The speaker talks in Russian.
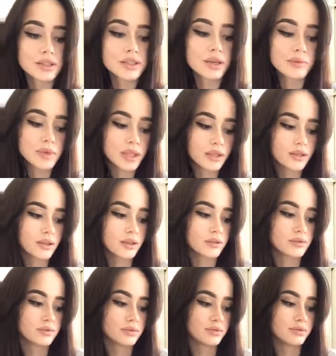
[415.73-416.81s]
Зачем делала?
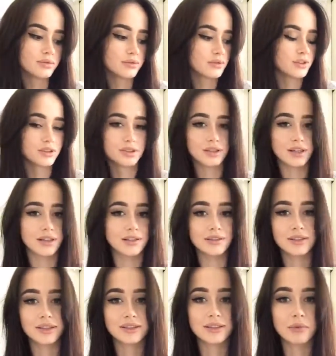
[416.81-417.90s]
Не
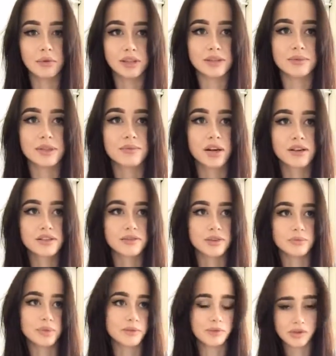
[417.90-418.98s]
знаю, я сама себя
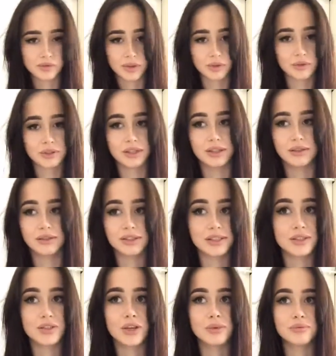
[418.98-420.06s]
спрашивала прямо на второй день,
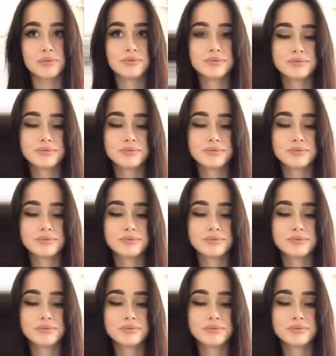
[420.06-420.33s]
зачем.